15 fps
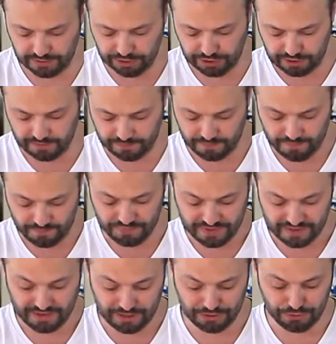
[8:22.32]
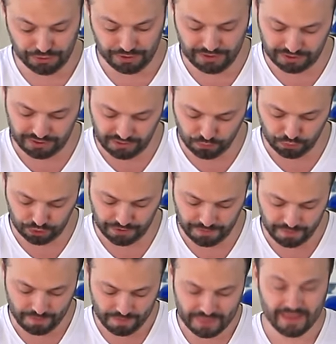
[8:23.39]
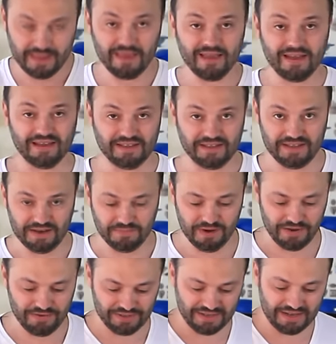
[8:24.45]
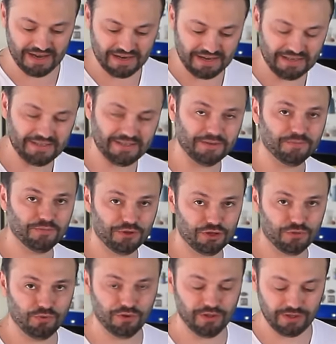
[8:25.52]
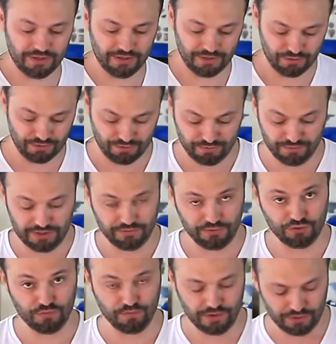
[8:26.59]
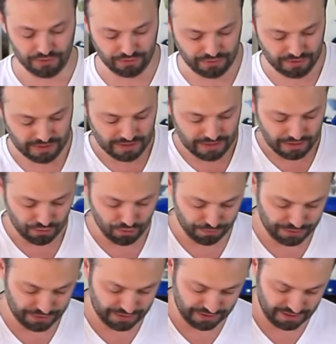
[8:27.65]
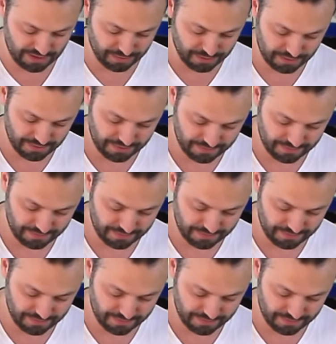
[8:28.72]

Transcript: крышки, которая к тому же добавит яркости нашему галантину, у меня выступают ломтики яблок.